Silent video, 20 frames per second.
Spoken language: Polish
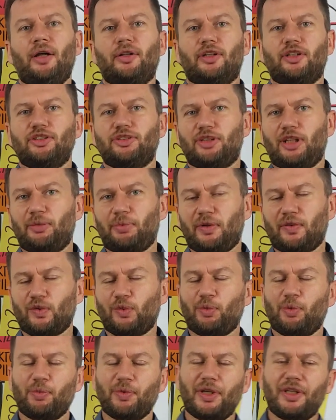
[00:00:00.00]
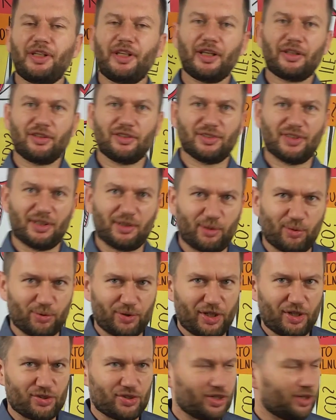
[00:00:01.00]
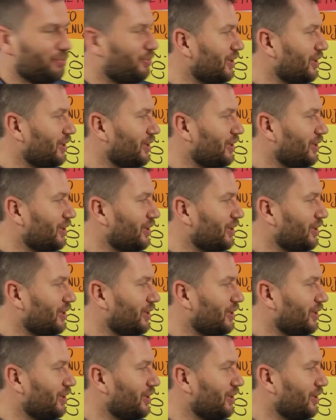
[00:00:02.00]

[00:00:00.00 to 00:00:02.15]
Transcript: To jest najprawdopodobniej jedno z najtrudniejszych